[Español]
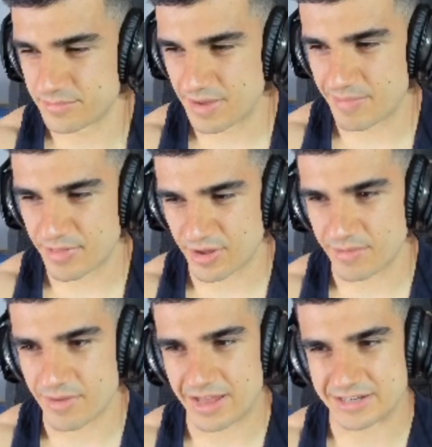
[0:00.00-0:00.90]
Me apetece
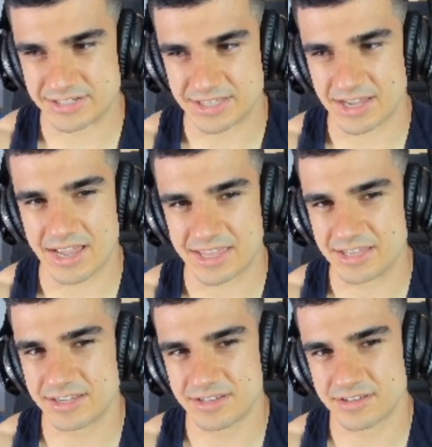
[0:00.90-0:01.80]
cambiar. Se está
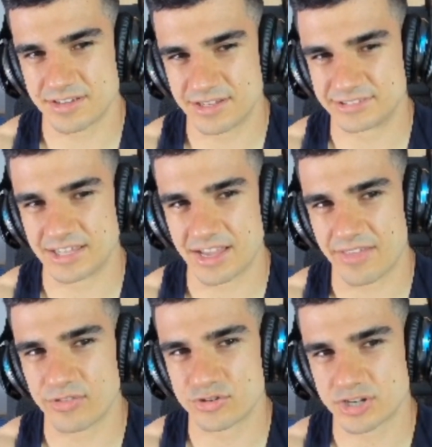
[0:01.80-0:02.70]
aquí está
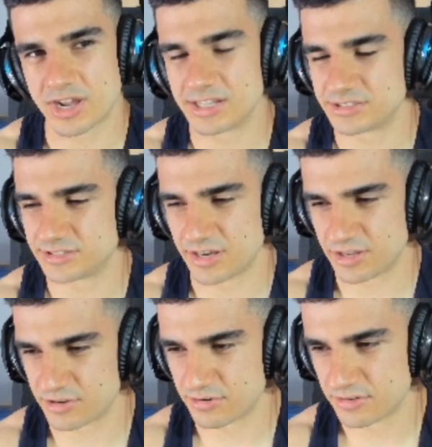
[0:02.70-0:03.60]
quedándose calisténico.